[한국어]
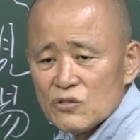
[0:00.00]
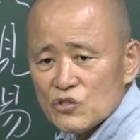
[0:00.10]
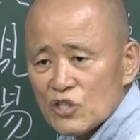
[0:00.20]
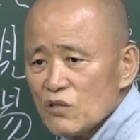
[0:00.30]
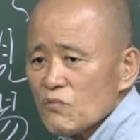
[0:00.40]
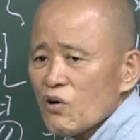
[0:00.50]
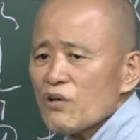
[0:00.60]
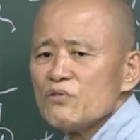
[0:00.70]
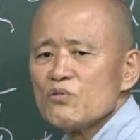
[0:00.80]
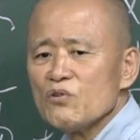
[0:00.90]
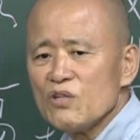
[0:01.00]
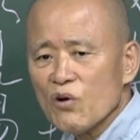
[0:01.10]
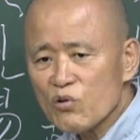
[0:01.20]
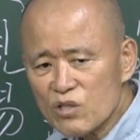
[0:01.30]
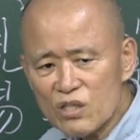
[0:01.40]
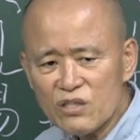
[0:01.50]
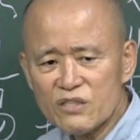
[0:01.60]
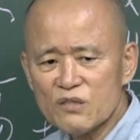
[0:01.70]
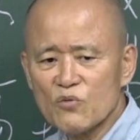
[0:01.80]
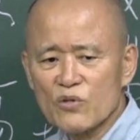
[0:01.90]
지금 건곤이 어떻게
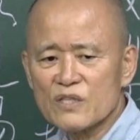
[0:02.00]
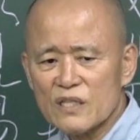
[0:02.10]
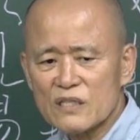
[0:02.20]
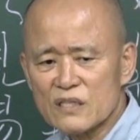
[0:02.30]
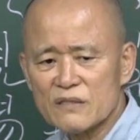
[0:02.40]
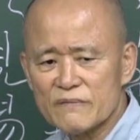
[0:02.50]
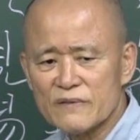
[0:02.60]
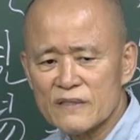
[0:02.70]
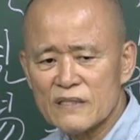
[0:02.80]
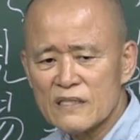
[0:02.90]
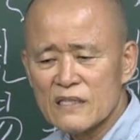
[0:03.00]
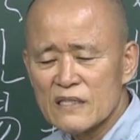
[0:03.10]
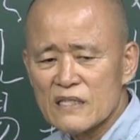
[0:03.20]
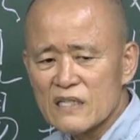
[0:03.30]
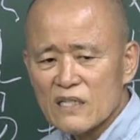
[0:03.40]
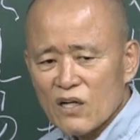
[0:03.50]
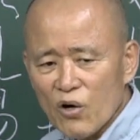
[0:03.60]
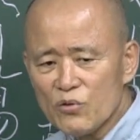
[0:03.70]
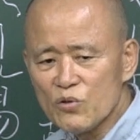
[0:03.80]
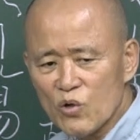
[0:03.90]
될지 모르잖아 지금.
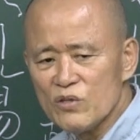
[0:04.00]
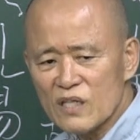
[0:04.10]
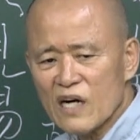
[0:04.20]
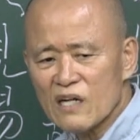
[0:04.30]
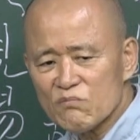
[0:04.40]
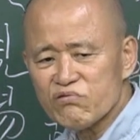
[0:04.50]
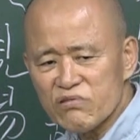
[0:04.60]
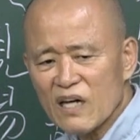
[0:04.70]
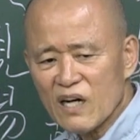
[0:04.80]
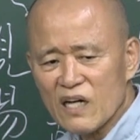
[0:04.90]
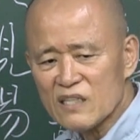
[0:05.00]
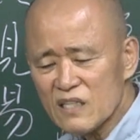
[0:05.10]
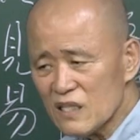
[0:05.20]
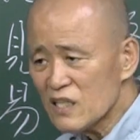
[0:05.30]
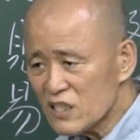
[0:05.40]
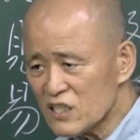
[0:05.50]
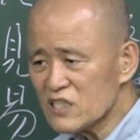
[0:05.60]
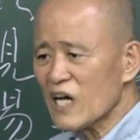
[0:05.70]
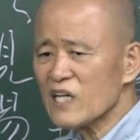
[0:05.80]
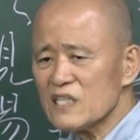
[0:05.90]
건곤이라는 무대가 이
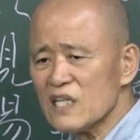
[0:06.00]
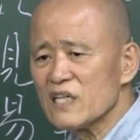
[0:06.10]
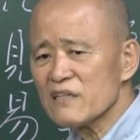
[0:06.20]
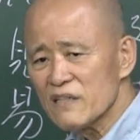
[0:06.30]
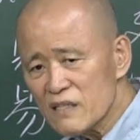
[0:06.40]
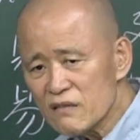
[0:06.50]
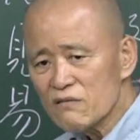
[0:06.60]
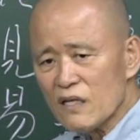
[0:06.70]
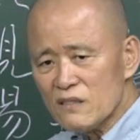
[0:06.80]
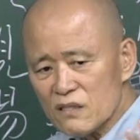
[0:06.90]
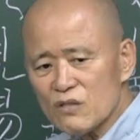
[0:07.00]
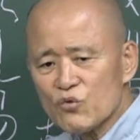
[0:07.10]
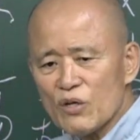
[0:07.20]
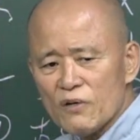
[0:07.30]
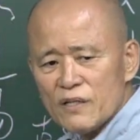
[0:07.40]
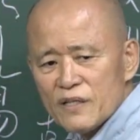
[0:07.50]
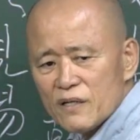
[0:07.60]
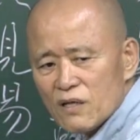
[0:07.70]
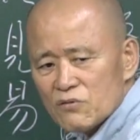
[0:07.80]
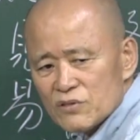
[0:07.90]
시장이 완전히
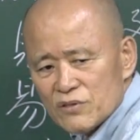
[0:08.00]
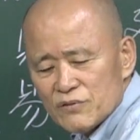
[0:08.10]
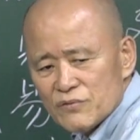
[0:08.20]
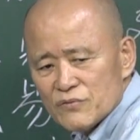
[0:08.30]
괴멸되어 가고 있어요.